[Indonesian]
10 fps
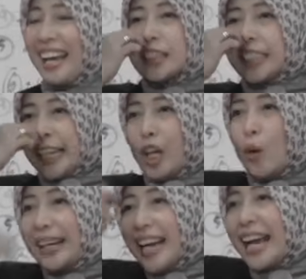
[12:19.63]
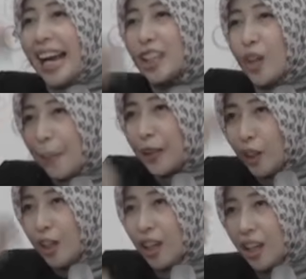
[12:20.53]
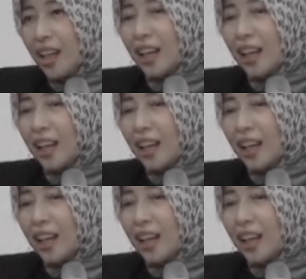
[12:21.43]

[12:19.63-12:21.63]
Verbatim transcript: Yang sering keluar darah itu apa tuh?